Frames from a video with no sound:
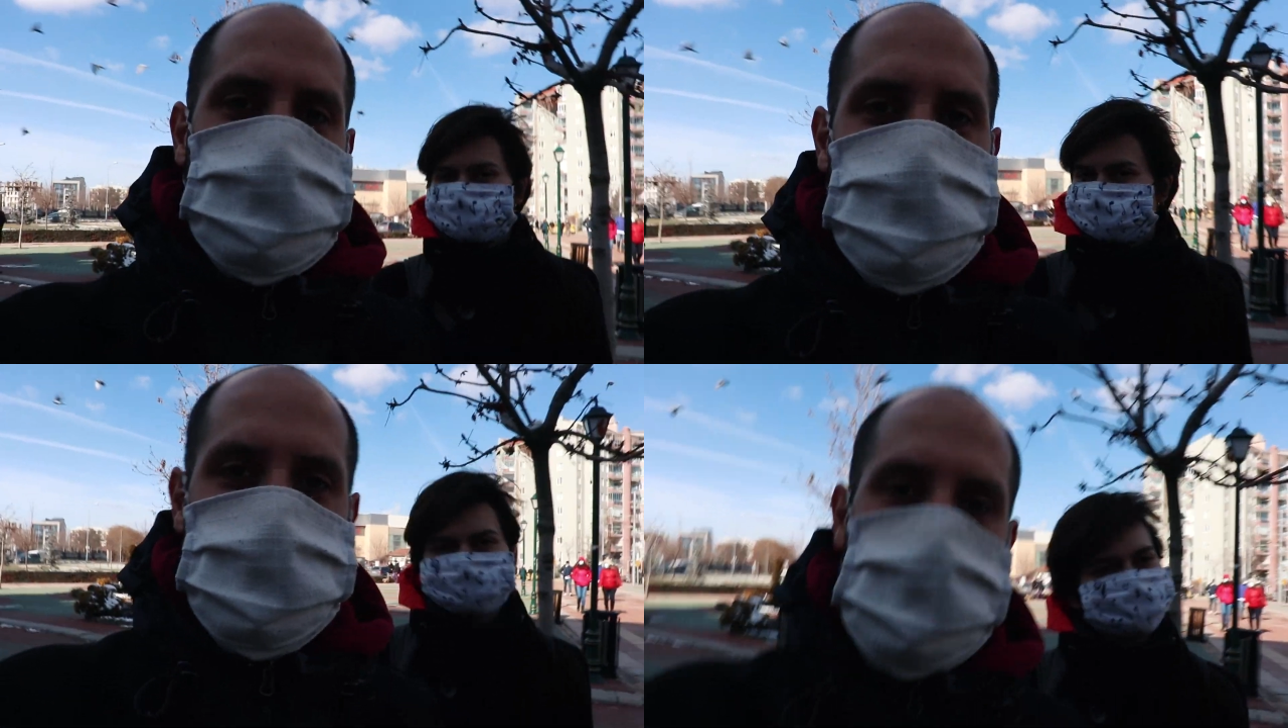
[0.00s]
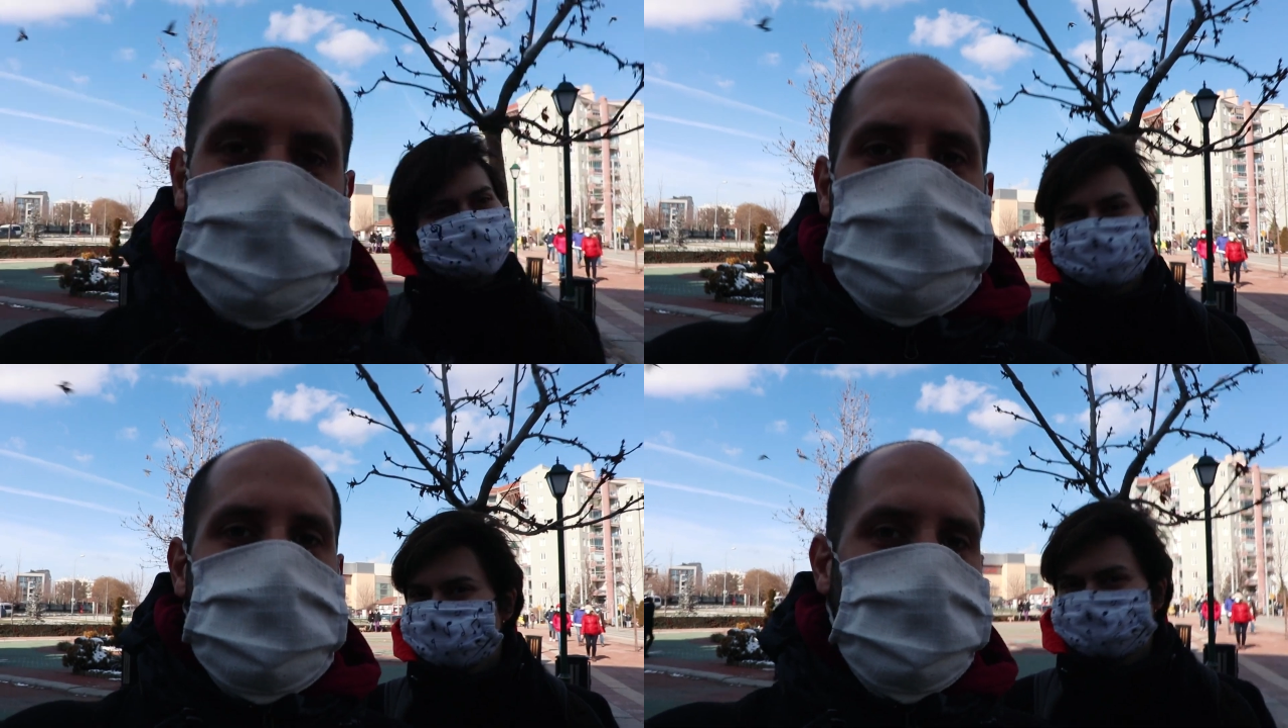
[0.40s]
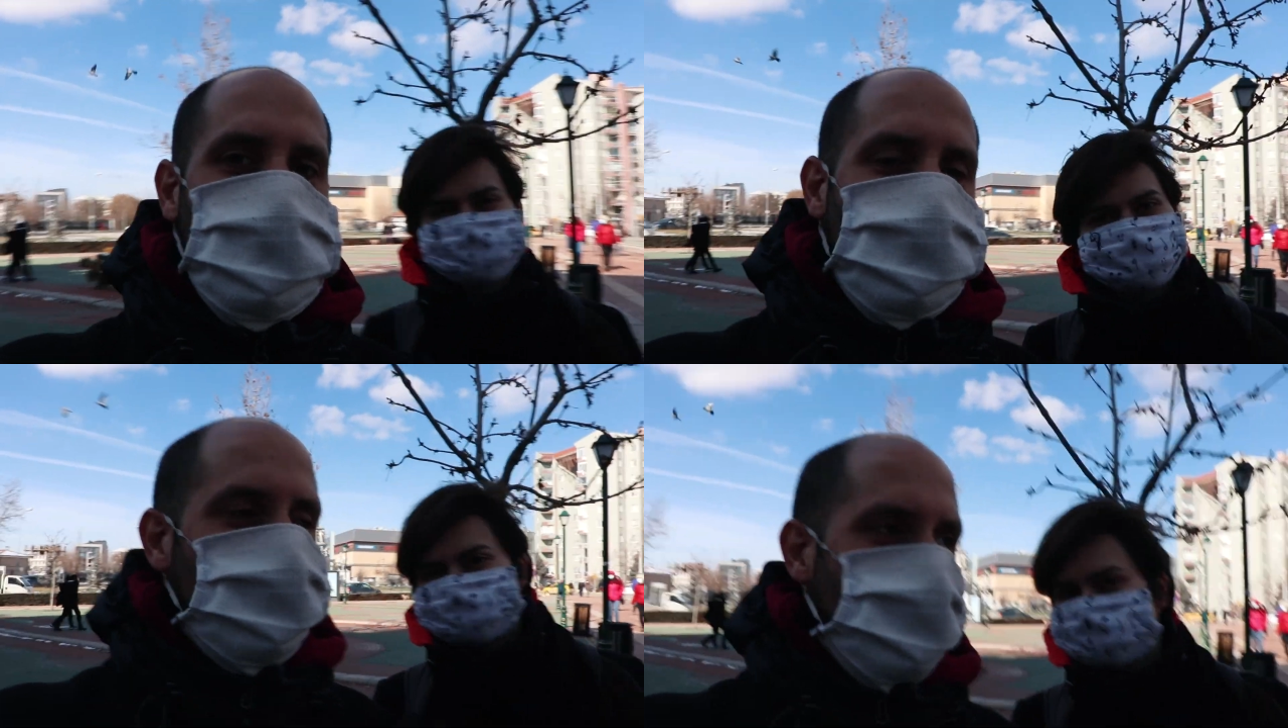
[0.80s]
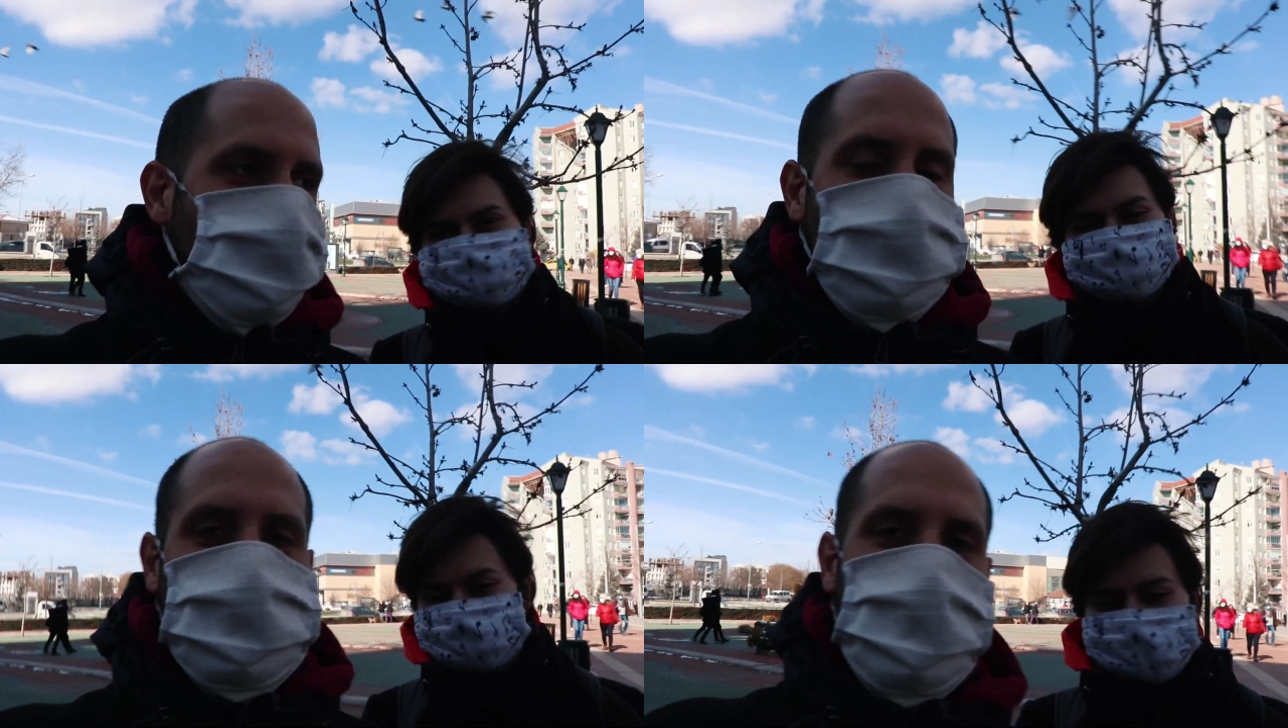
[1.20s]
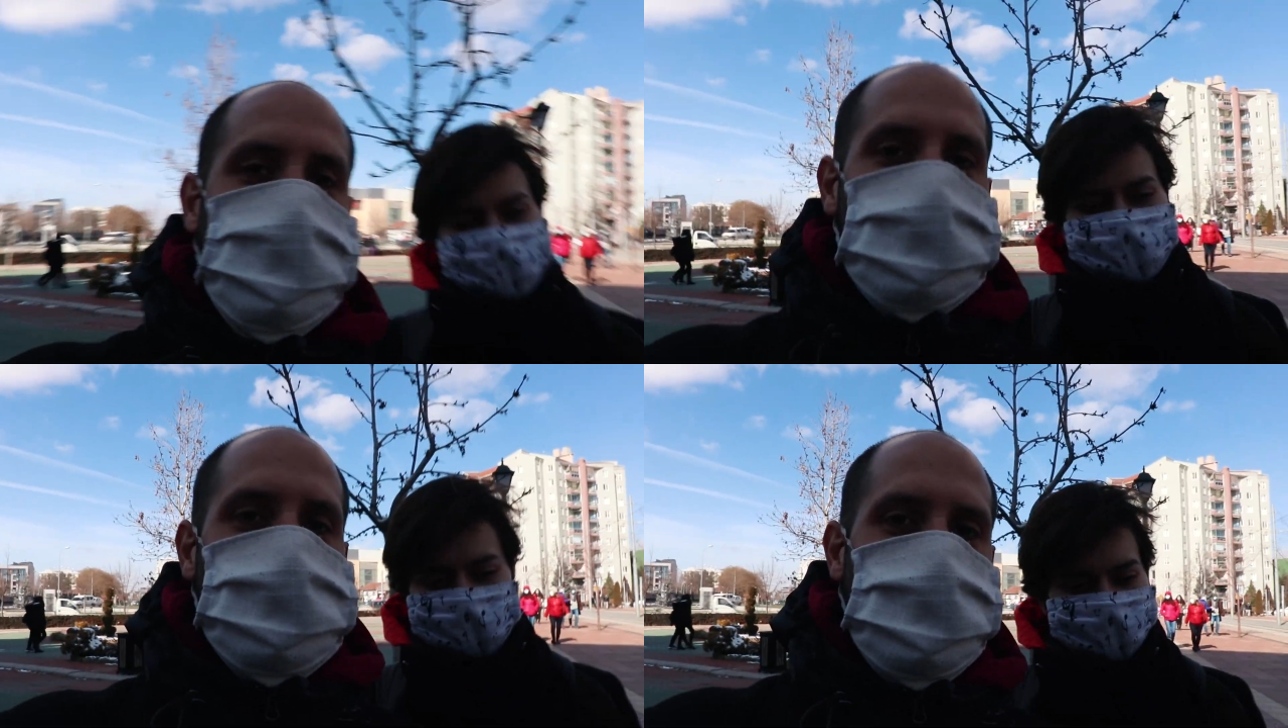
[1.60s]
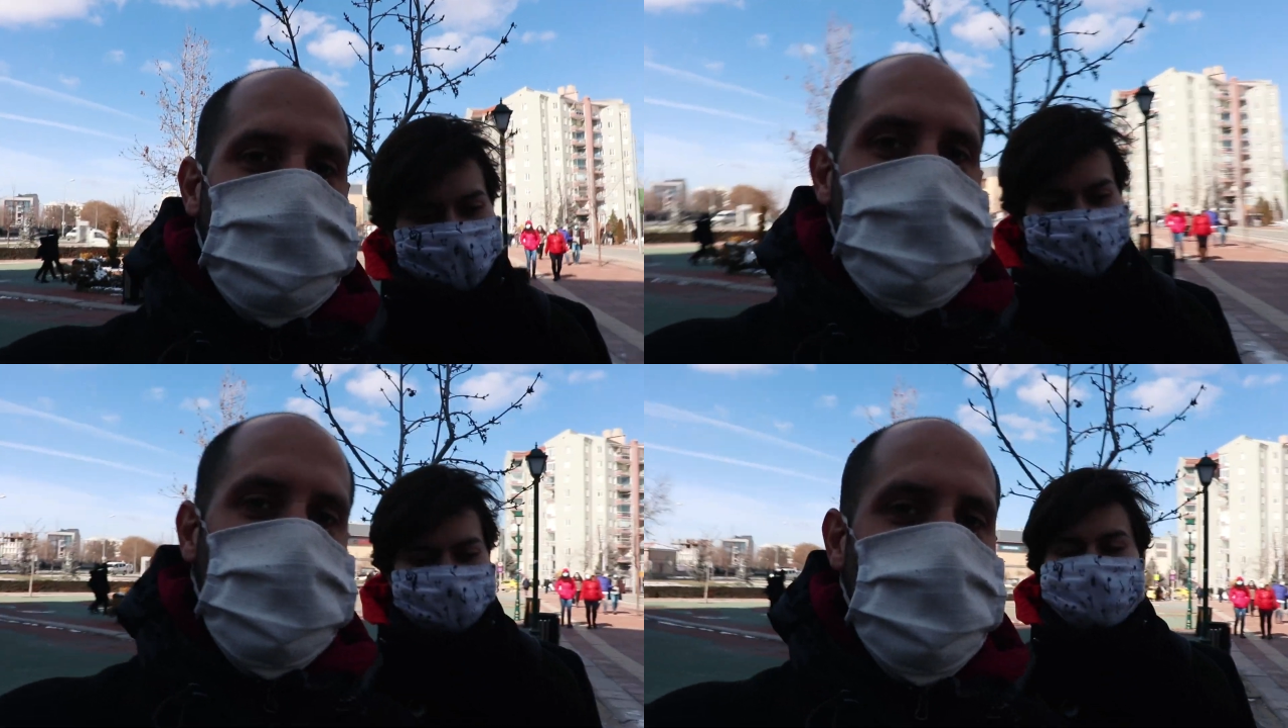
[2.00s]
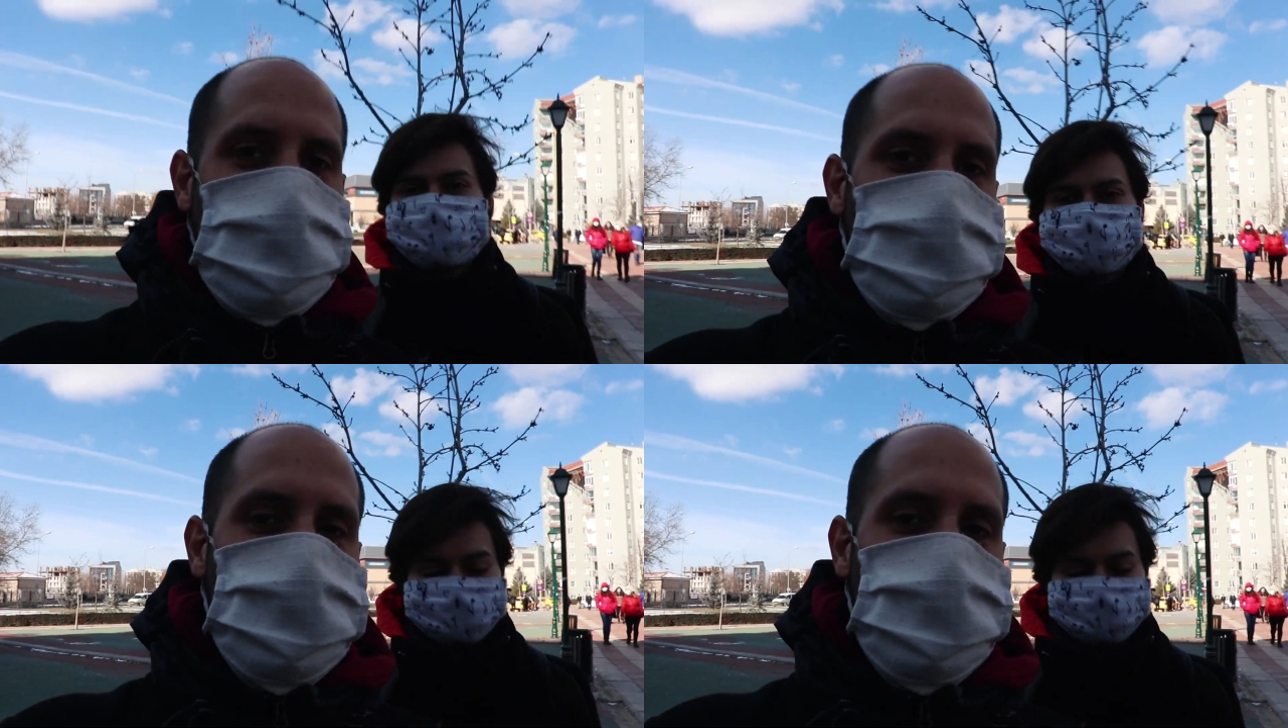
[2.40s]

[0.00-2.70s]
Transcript: de clima, pero quizás no tantos en el mismo día,